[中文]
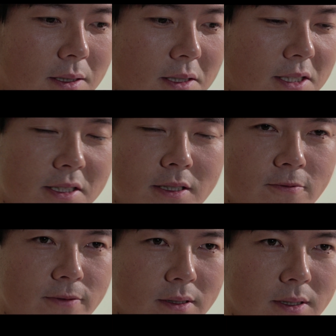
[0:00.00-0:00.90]
很
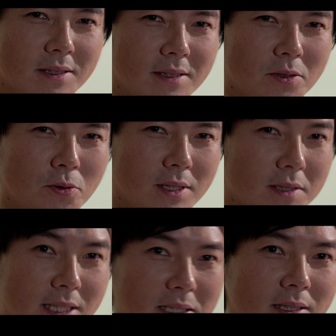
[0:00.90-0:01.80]
兴奋啊，回
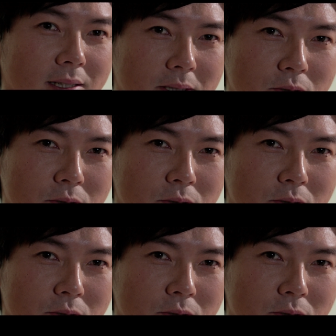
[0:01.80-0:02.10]
到家里的感